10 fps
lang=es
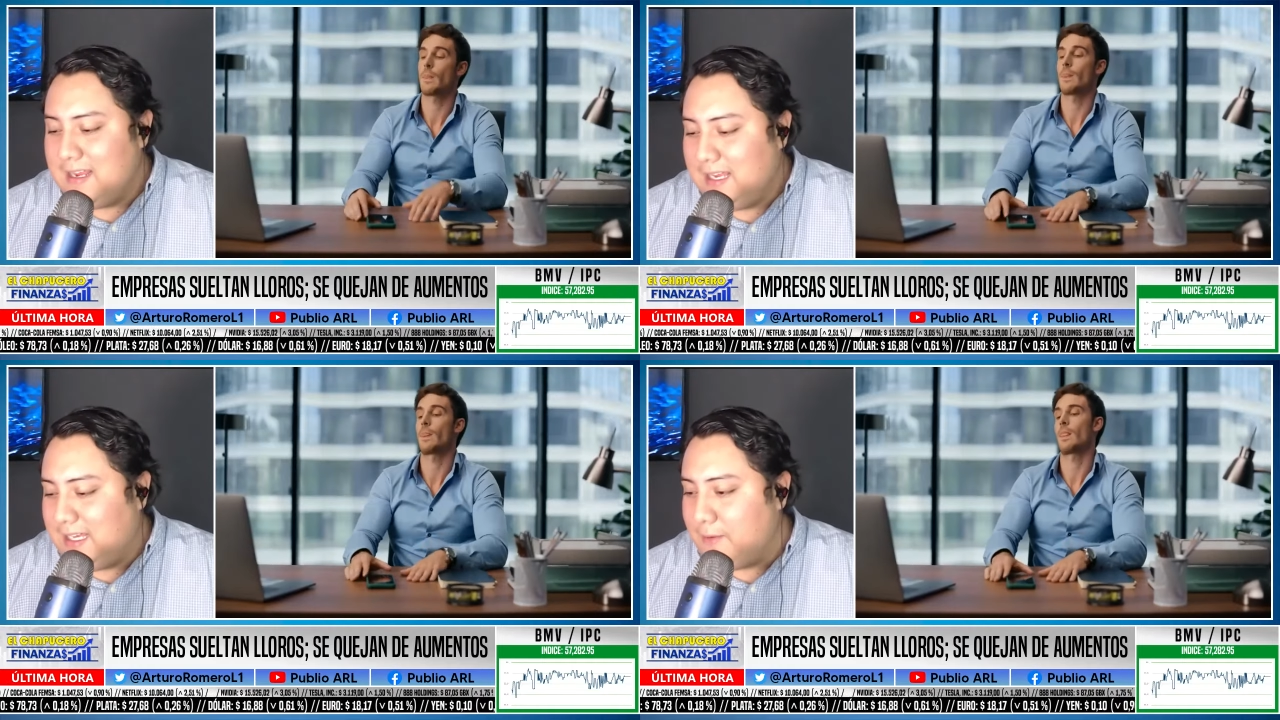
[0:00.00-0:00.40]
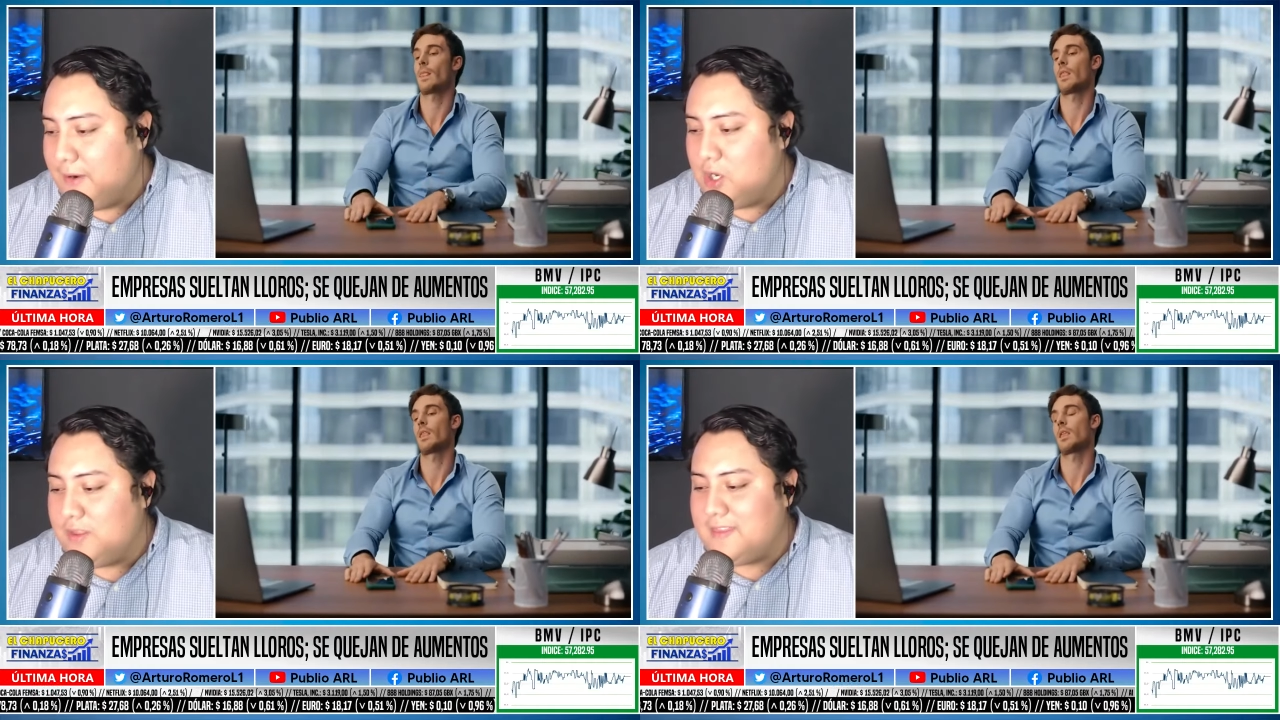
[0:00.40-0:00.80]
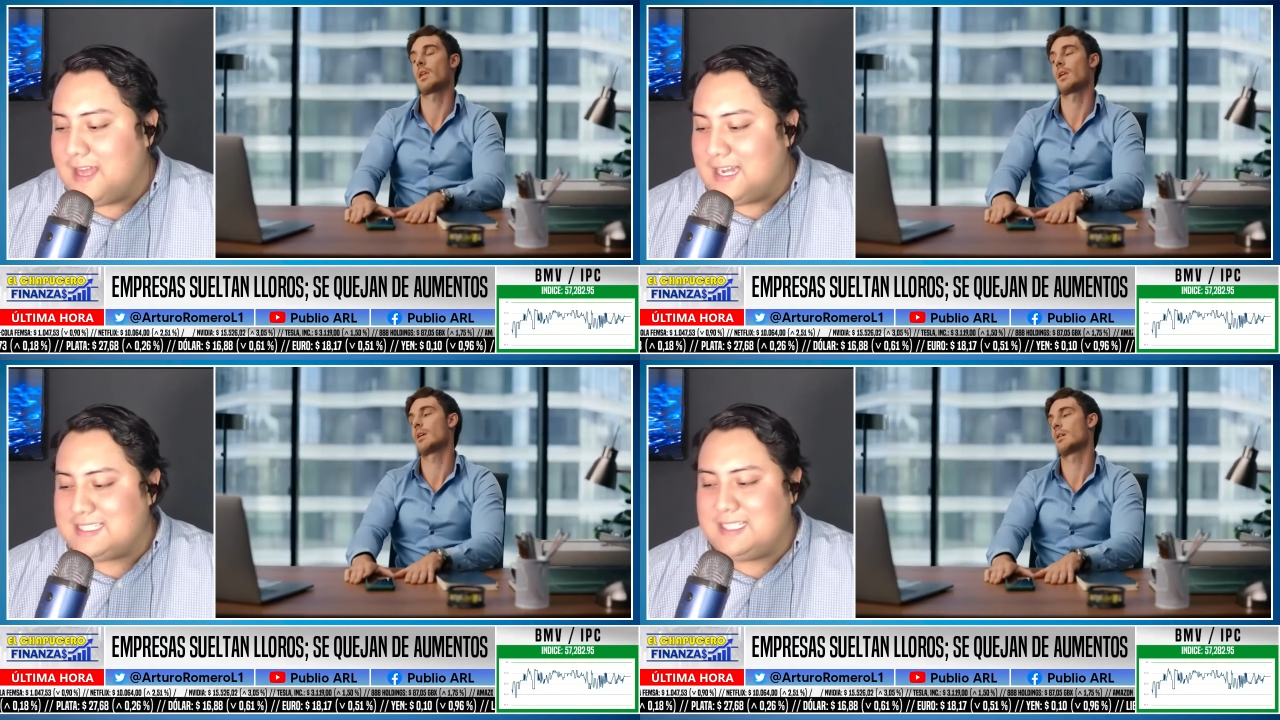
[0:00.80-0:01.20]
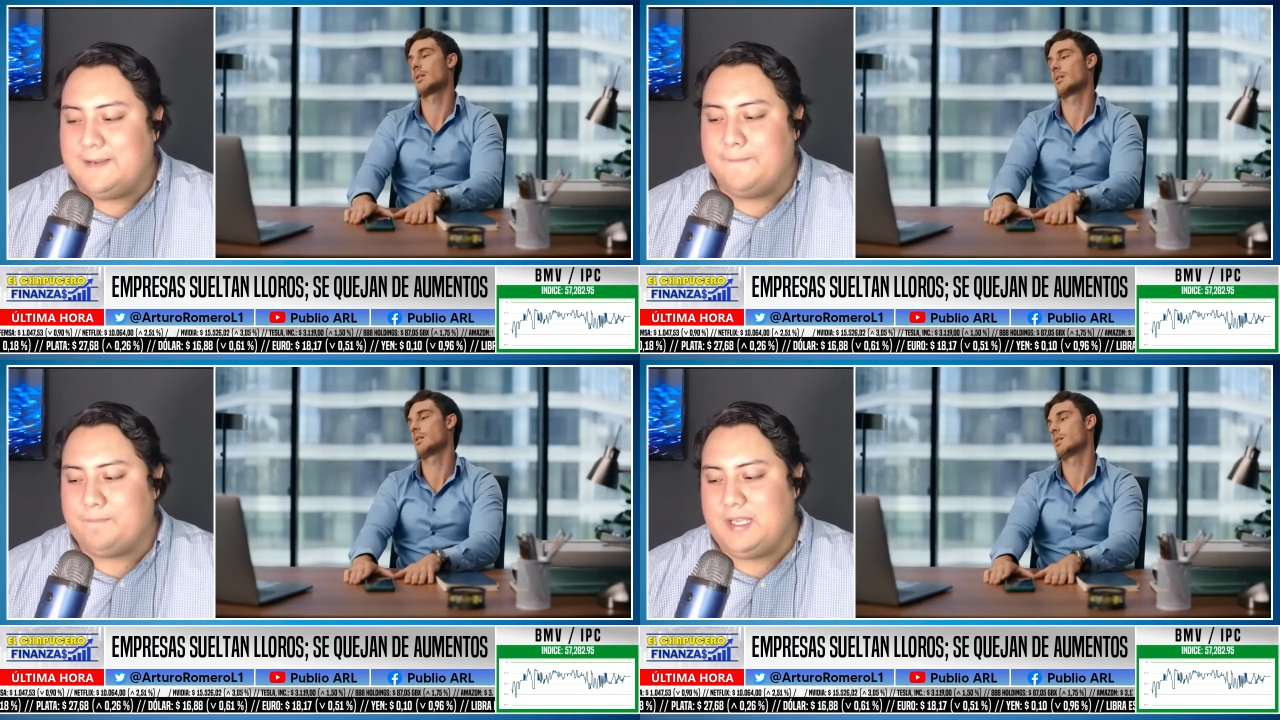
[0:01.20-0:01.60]
y que bueno, de
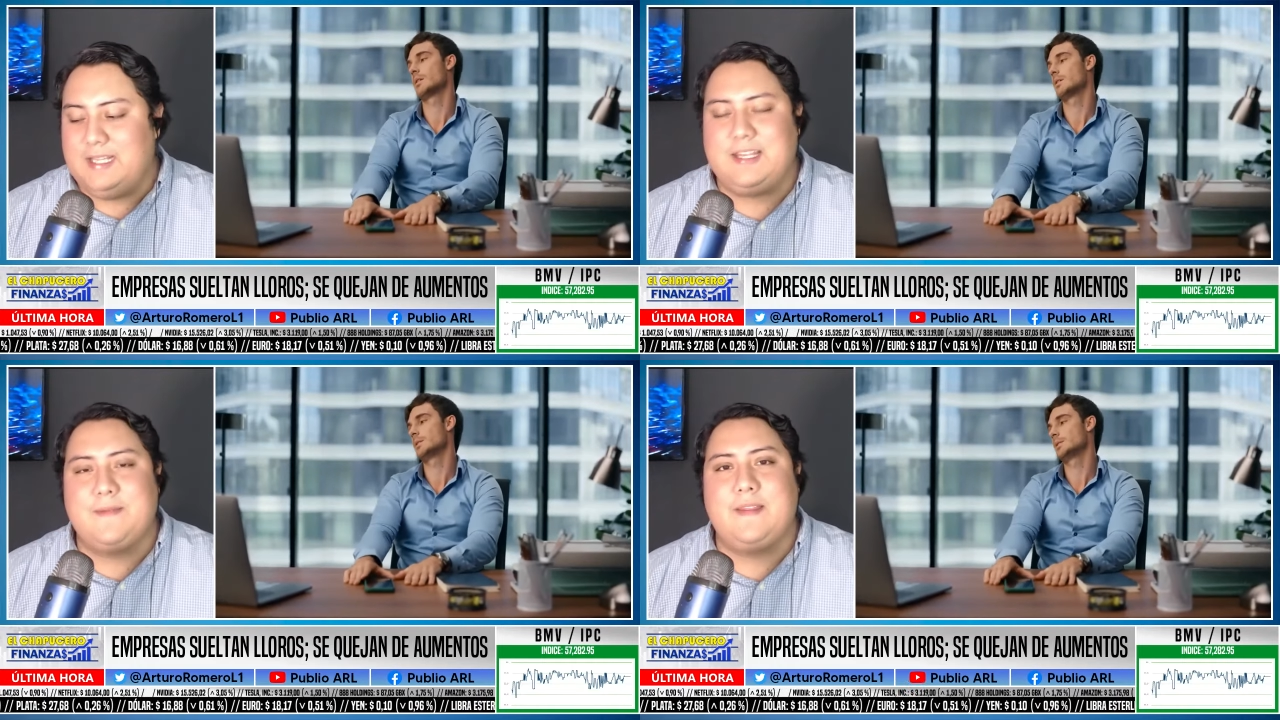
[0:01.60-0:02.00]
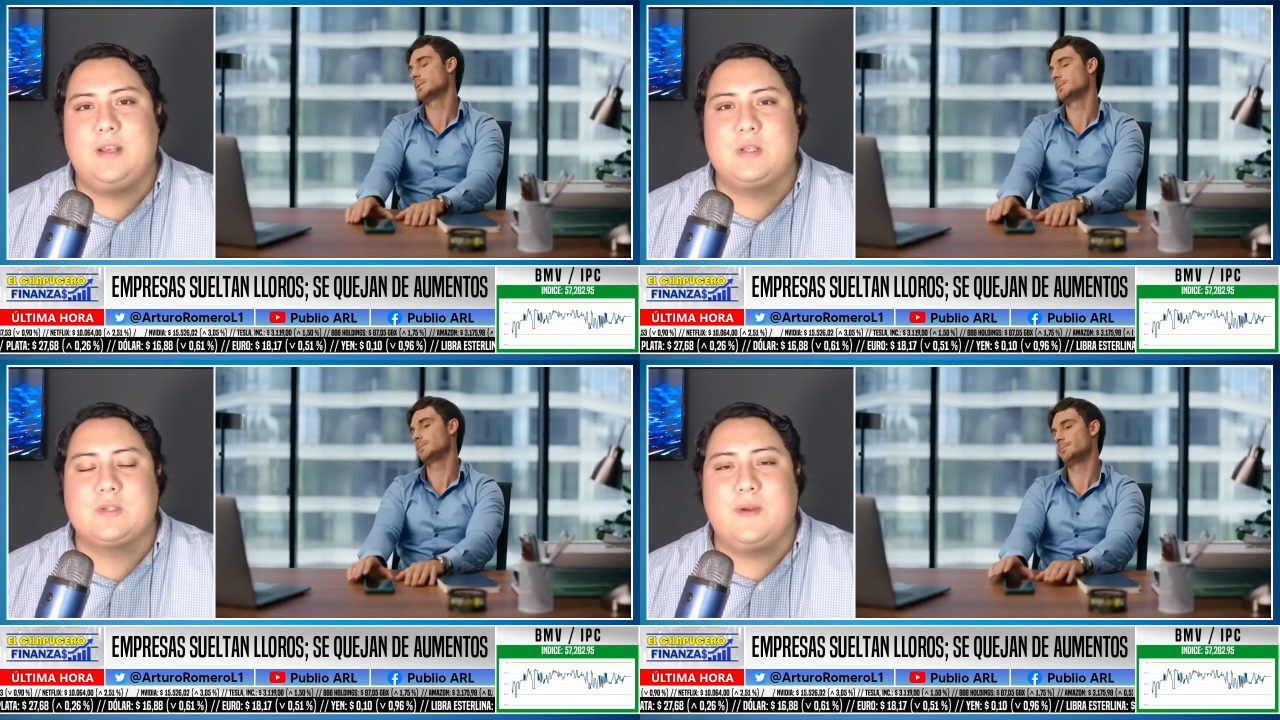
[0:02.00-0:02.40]
darse el tema de los